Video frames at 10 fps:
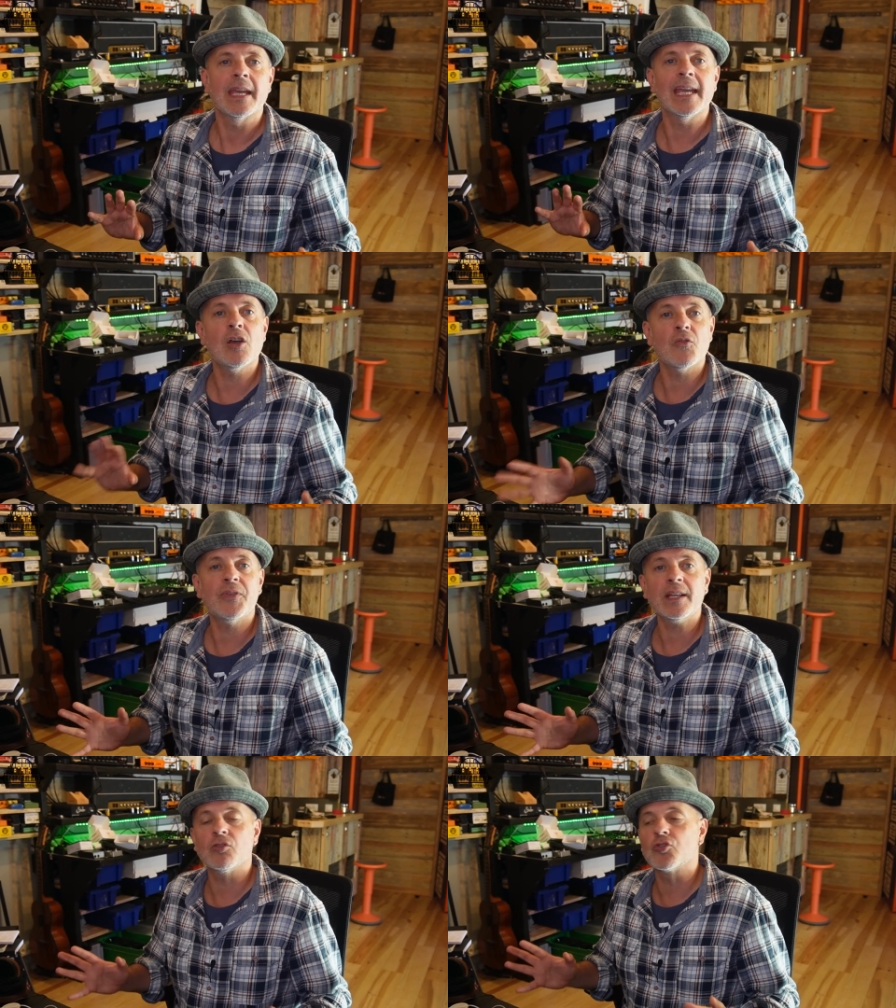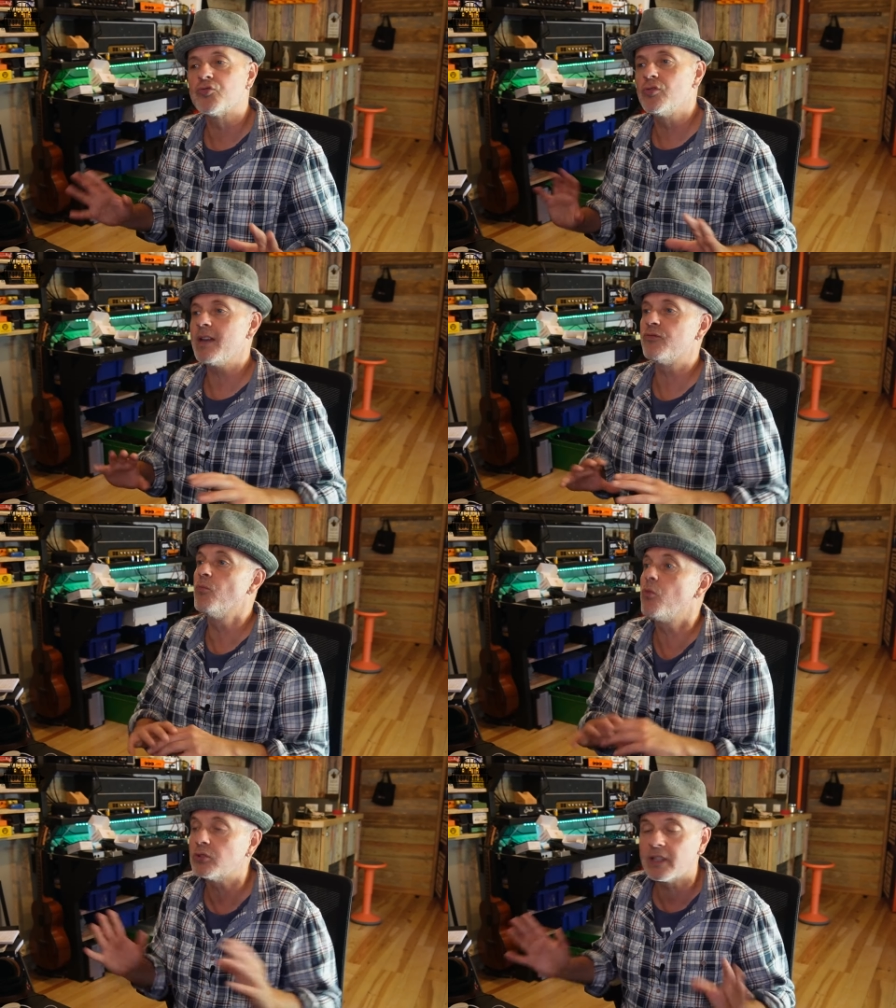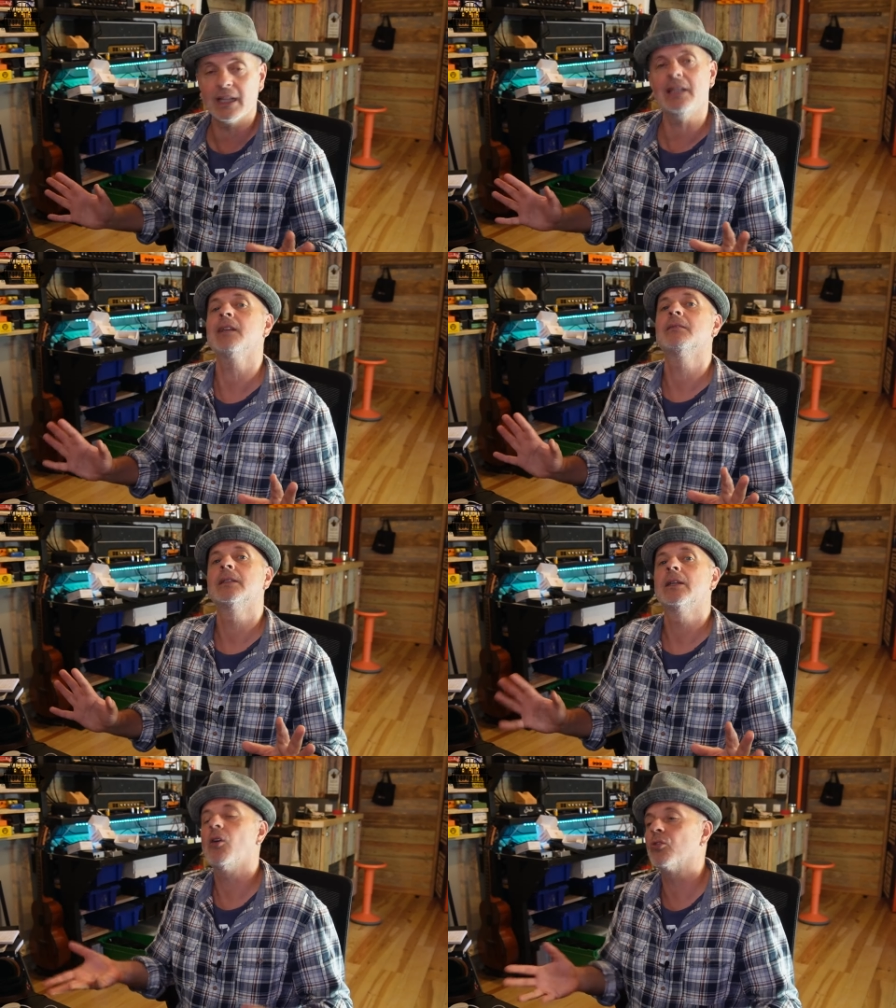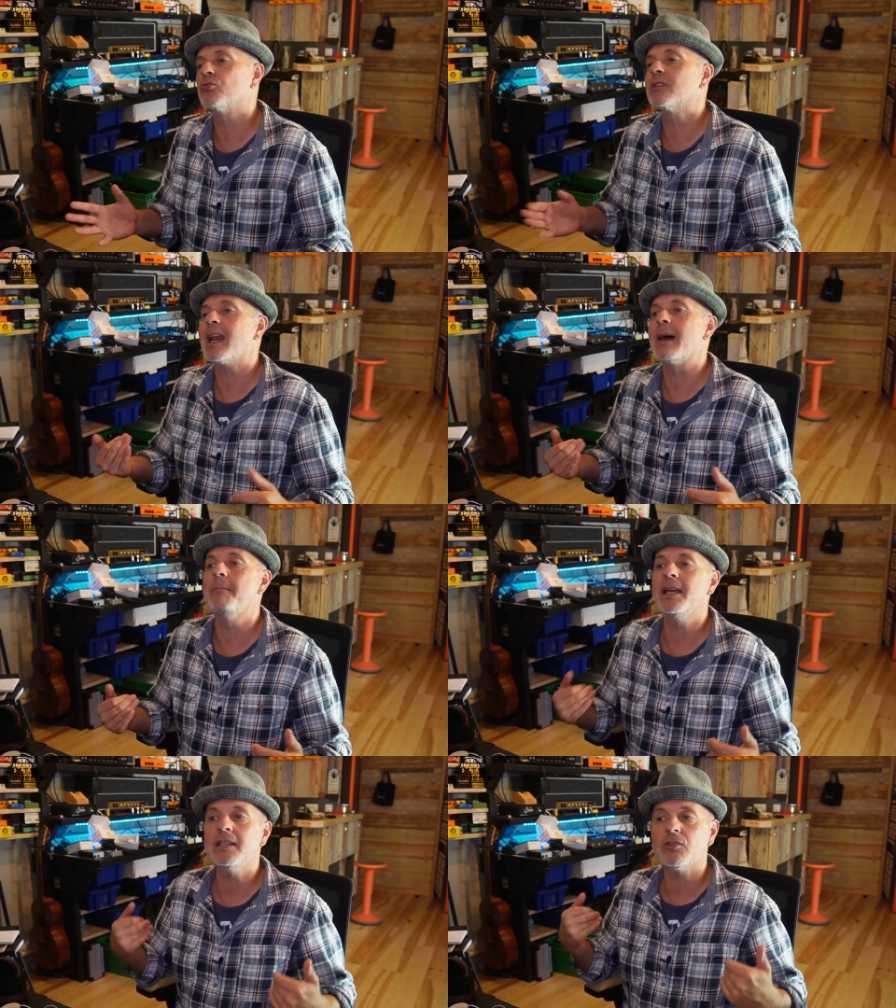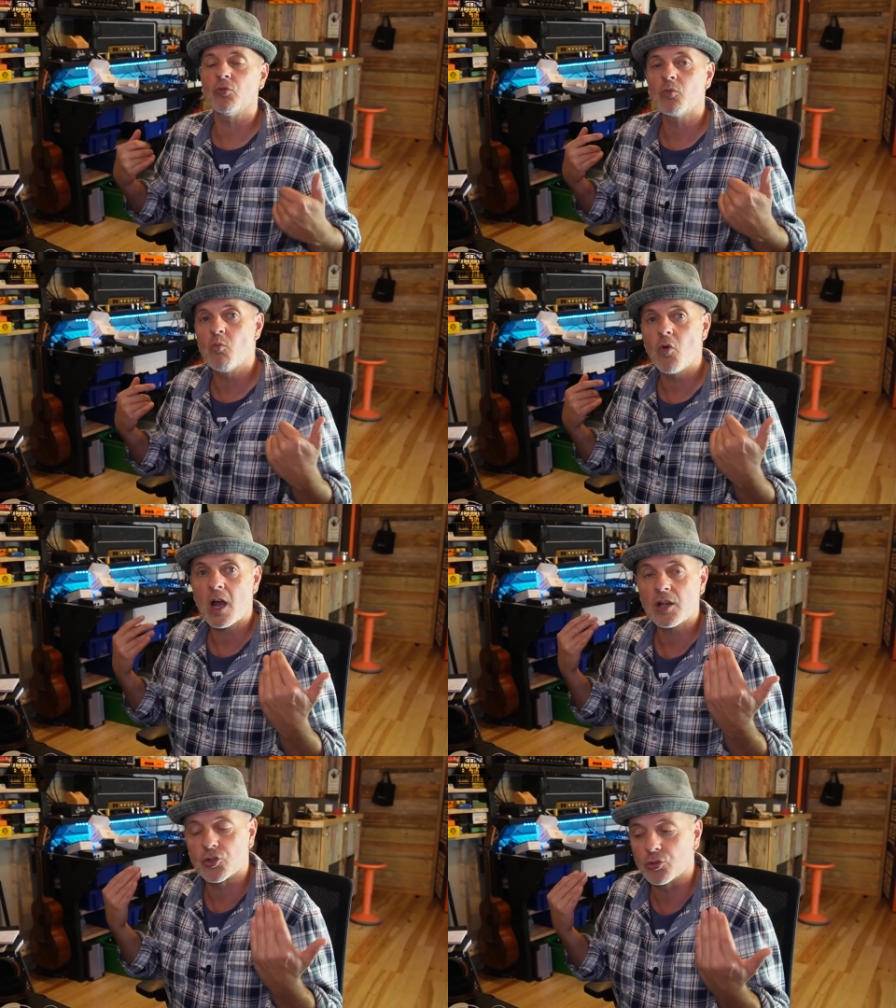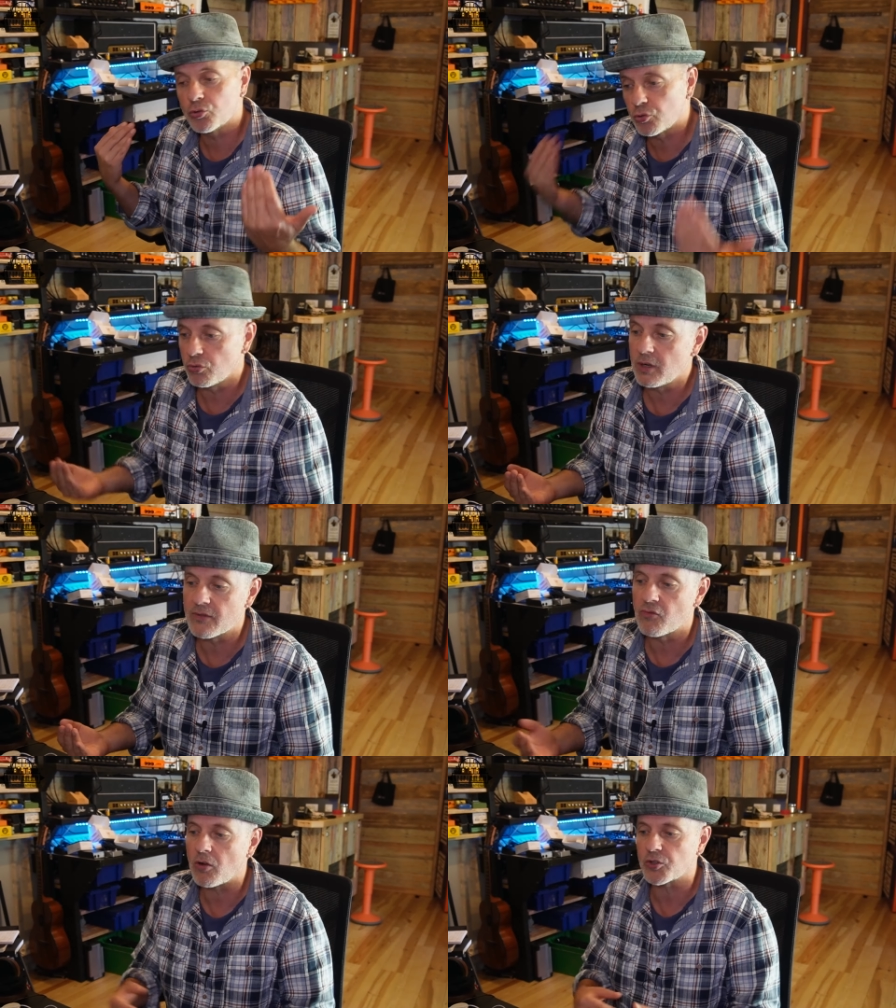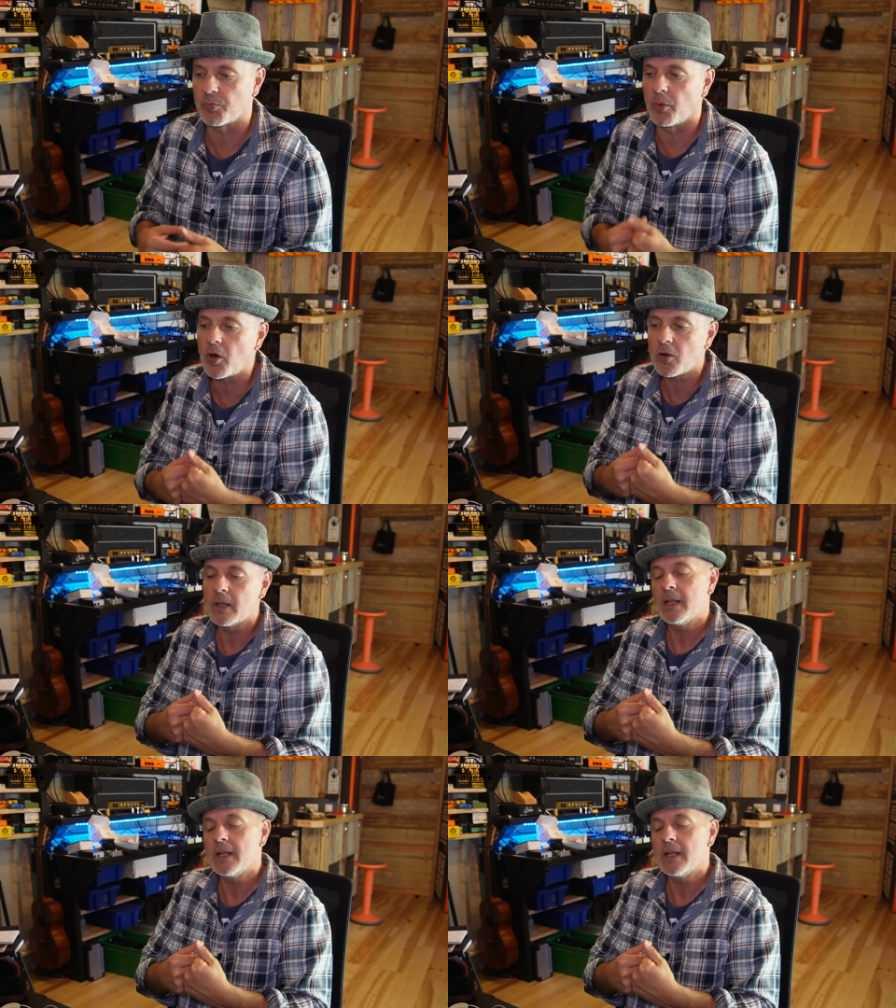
et en fait, je voulais vous montrer, en tout cas, la manière dont moi, je tune les voix en ce moment,